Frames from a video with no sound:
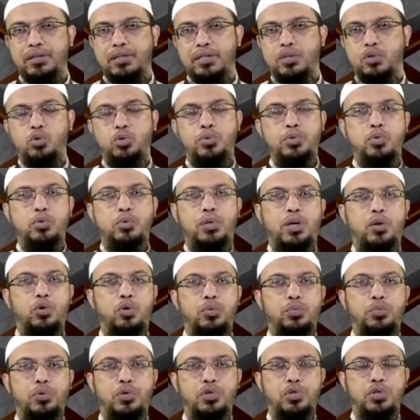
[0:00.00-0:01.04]
যে তুমি তোমার
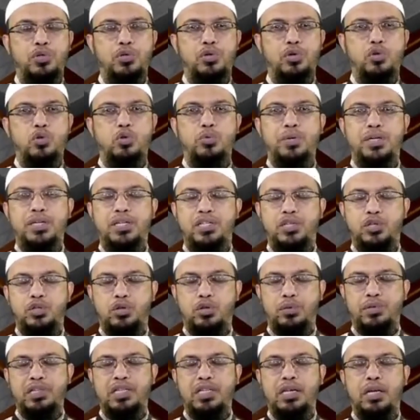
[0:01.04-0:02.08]
লোন পরিশোধ করো তোমাকে
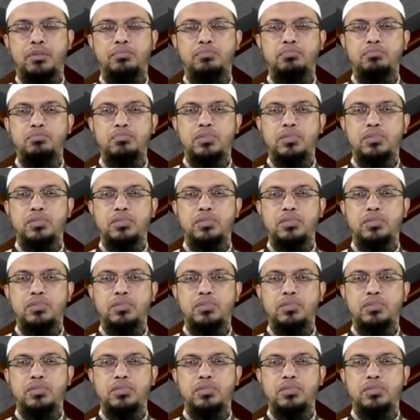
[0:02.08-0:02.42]
সেজন্য আমি দিলাম